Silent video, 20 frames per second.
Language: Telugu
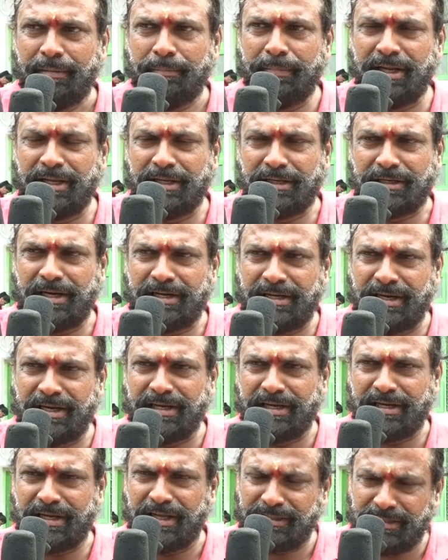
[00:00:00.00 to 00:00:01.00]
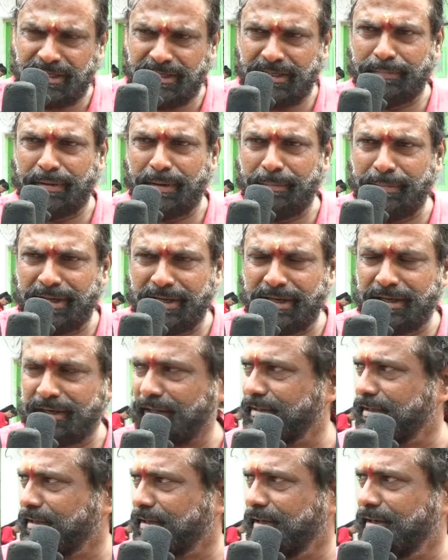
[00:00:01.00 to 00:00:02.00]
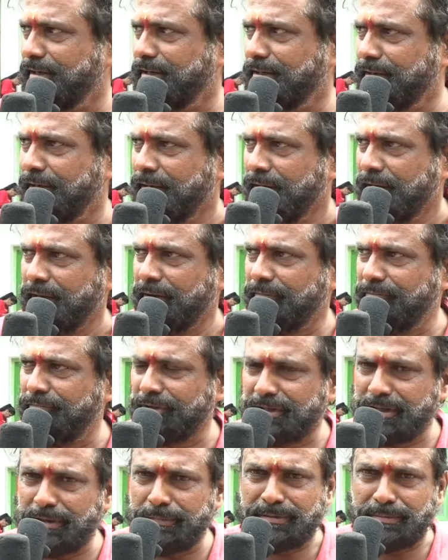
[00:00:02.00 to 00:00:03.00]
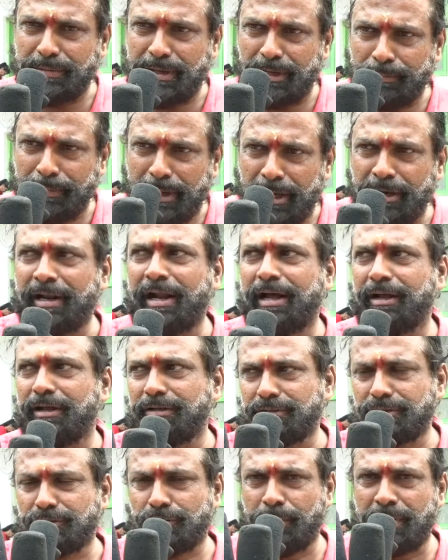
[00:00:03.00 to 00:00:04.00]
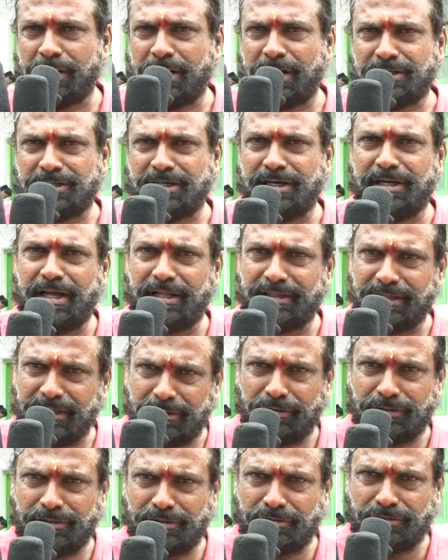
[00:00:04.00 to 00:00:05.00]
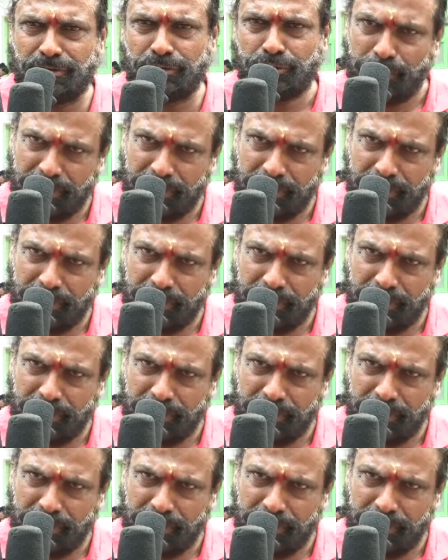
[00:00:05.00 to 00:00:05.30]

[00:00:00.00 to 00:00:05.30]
మేనేజర్ కళ్యాణ్ గారికి అందరికీ బ్రహ్మయ్య గారికి అందరికీ ఎంట్రీ ఎవరికి పేరు పేరున శుభాకాంక్షలు అండి అందరికీ కొత్త సంవత్సరం